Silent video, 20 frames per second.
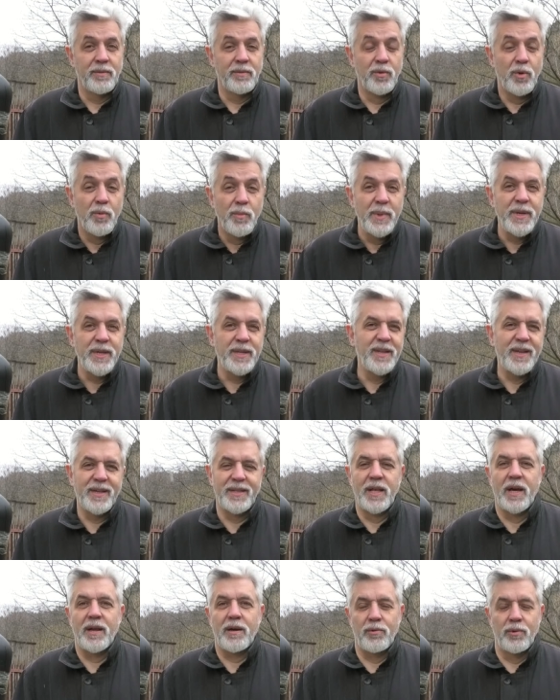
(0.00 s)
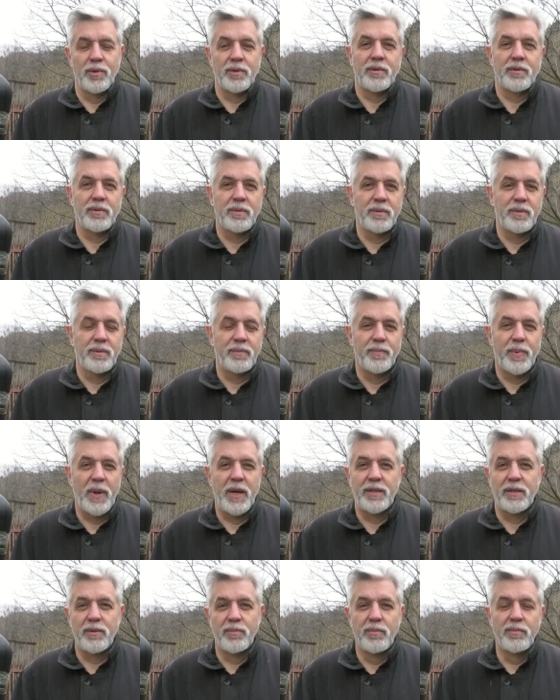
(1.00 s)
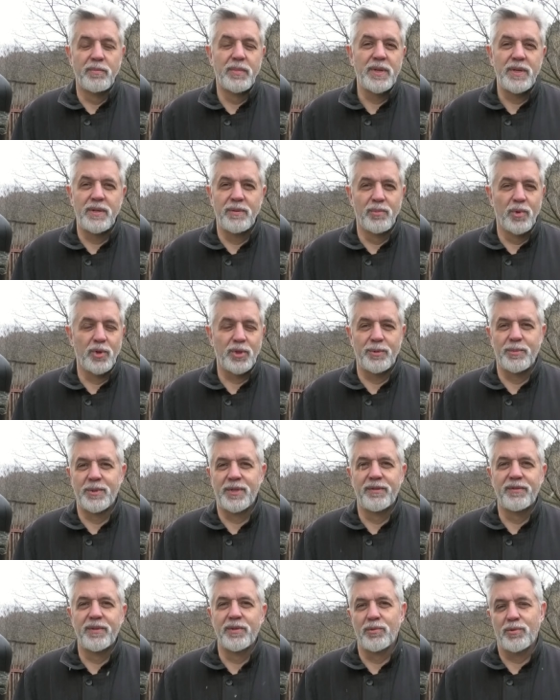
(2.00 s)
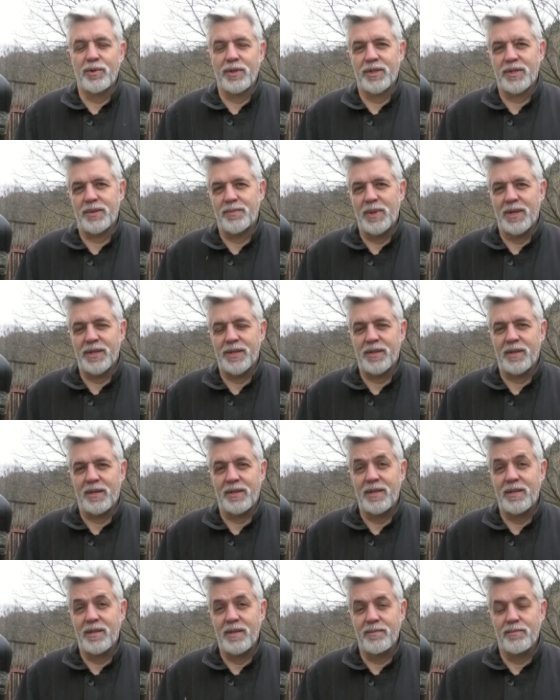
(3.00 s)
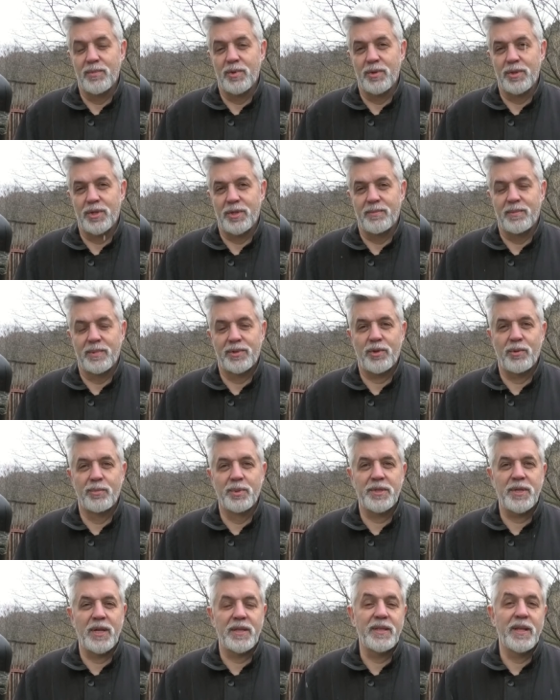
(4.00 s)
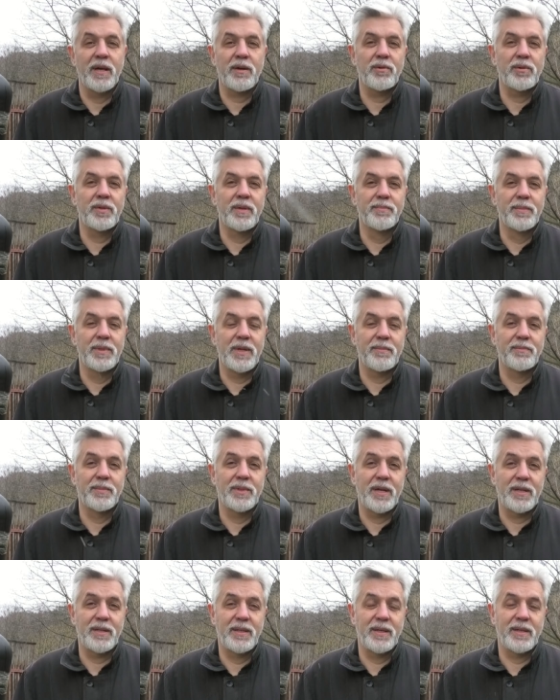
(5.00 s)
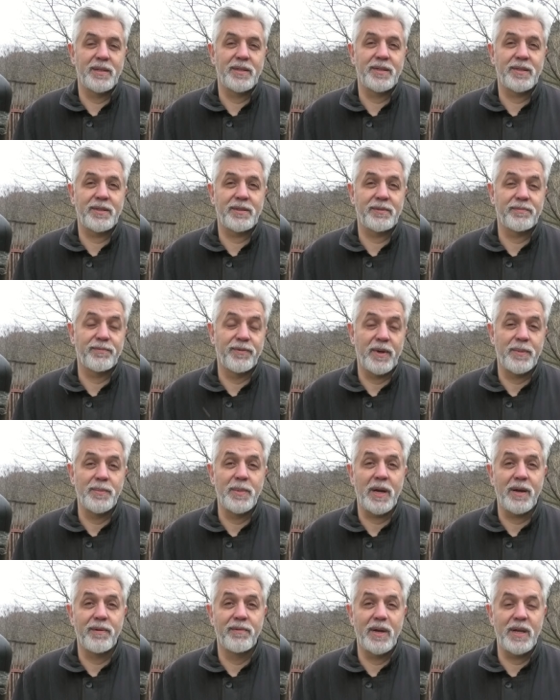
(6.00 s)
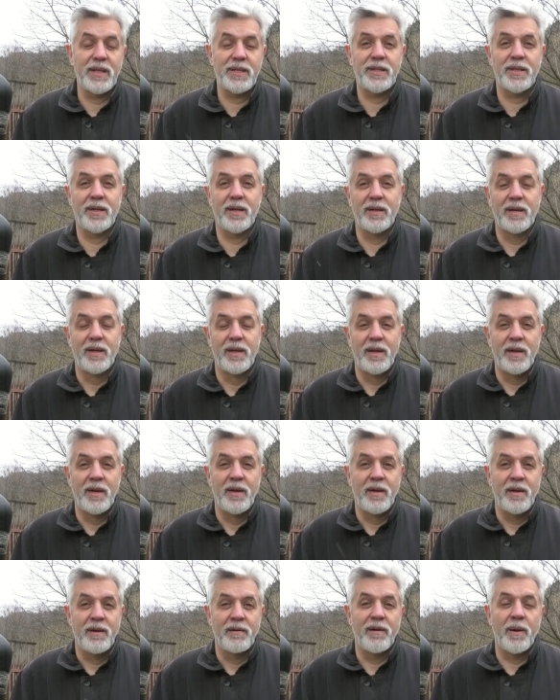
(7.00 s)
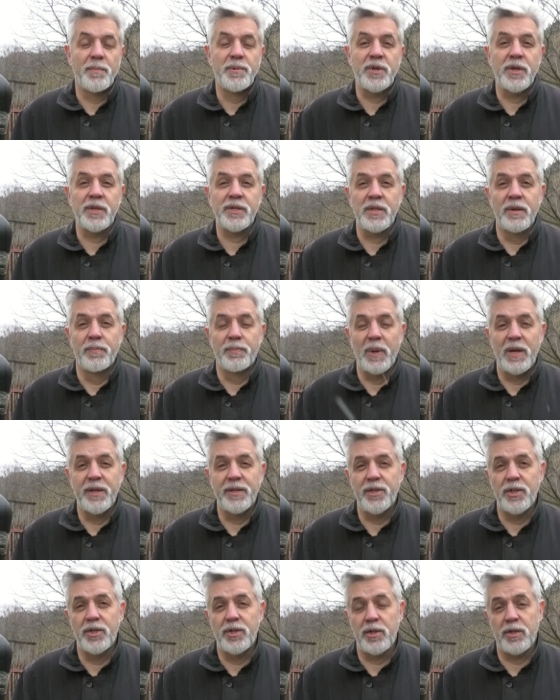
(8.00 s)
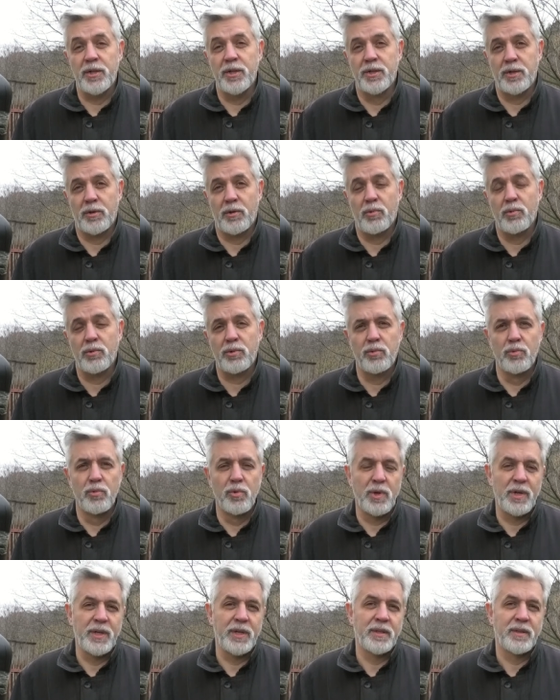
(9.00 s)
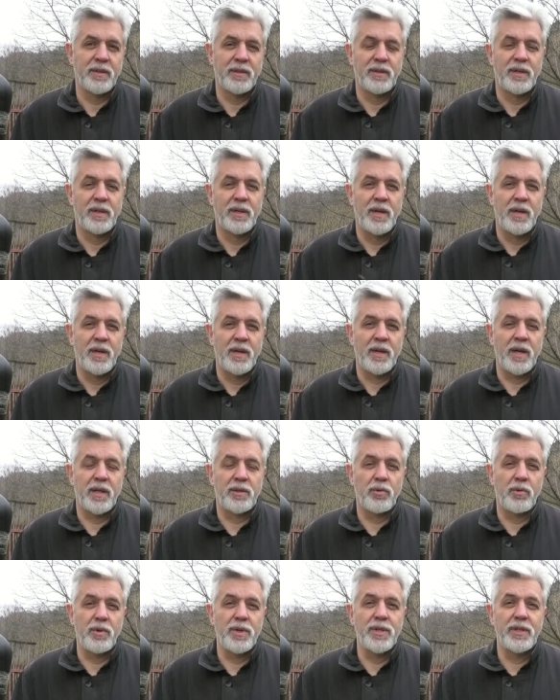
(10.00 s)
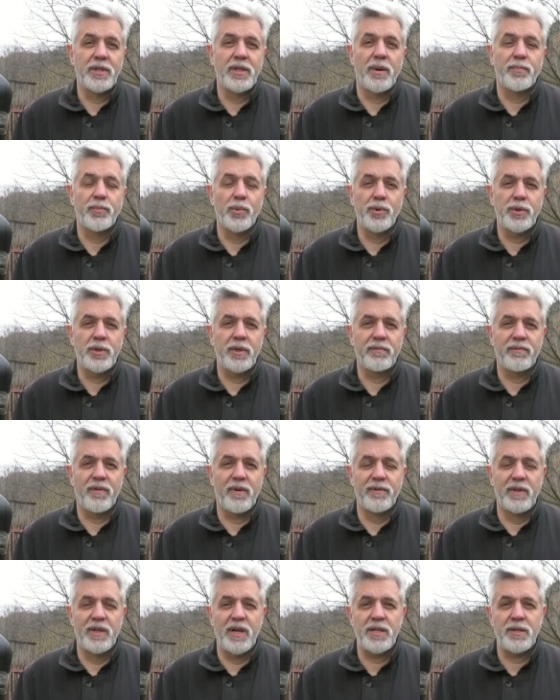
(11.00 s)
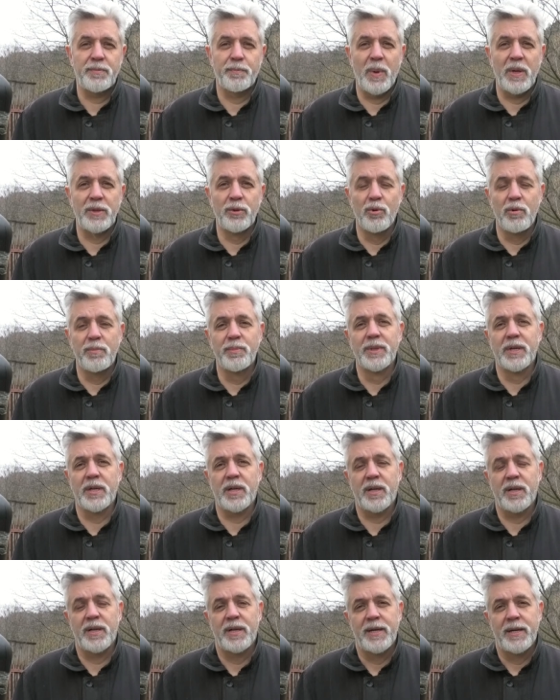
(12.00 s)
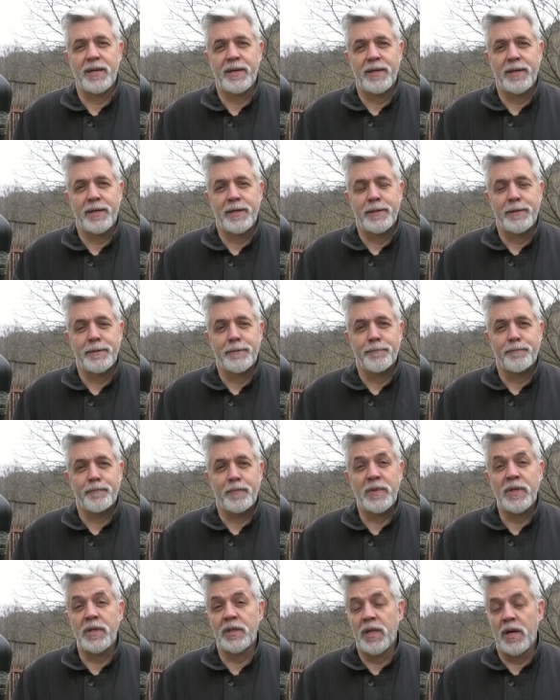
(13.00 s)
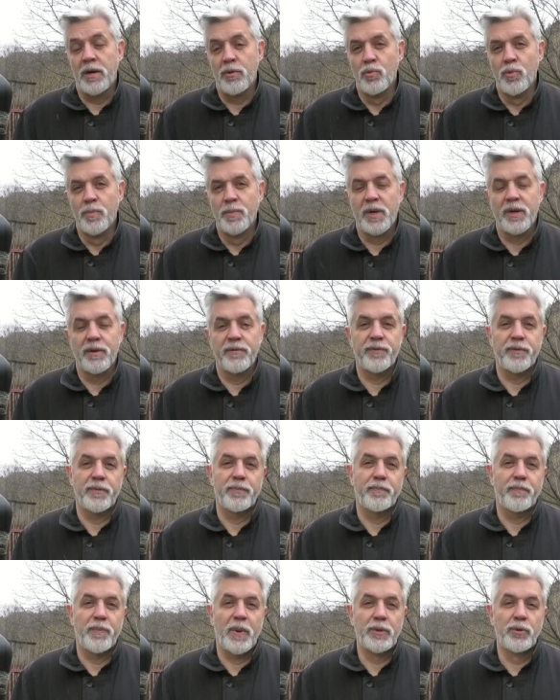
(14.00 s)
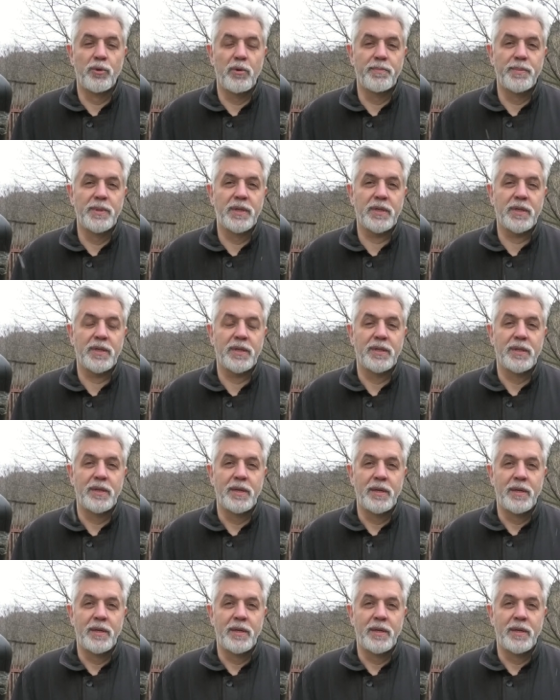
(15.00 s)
Но мы не народ, поэтому мы не можем сдвинуть их с места. Не можем. Чтобы стать народом, нам надо сформироваться общественно-политические структуры, которые не допустят во власть подобных недоумков, подобных